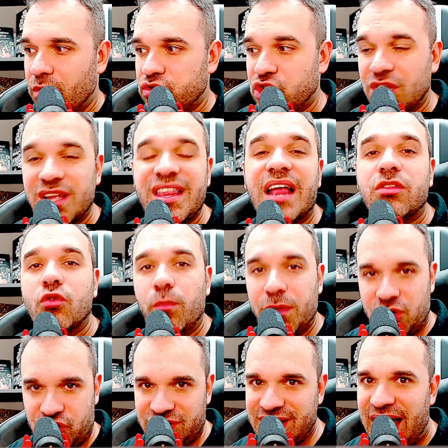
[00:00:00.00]
Tirando a dupla
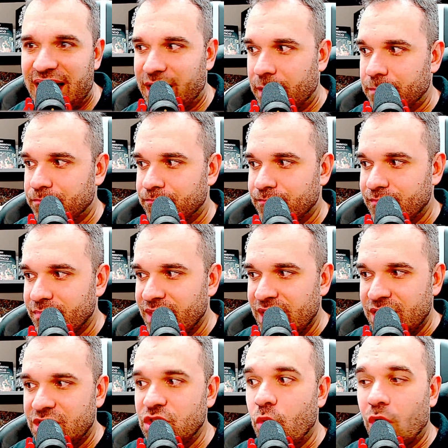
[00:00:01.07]
de zaga,
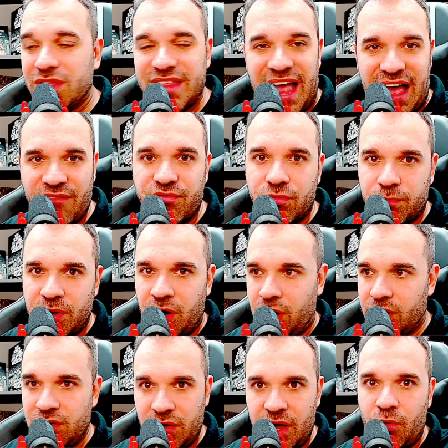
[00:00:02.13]
e o Otávio, ó,
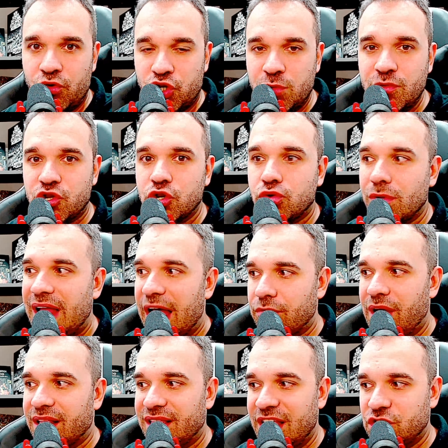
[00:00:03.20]
é, o time titular do
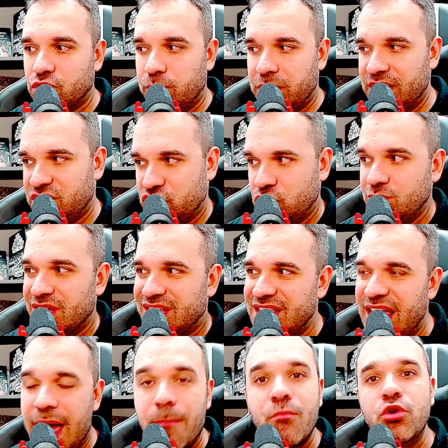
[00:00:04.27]
Atlético, esse time
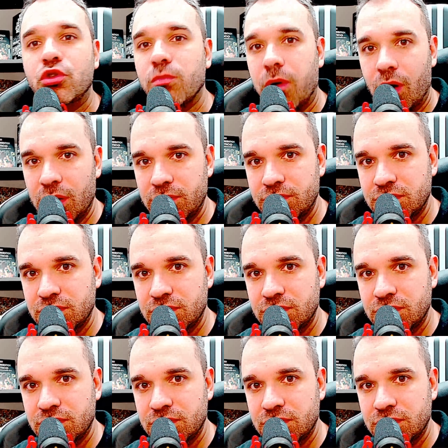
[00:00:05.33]
aqui é muito bom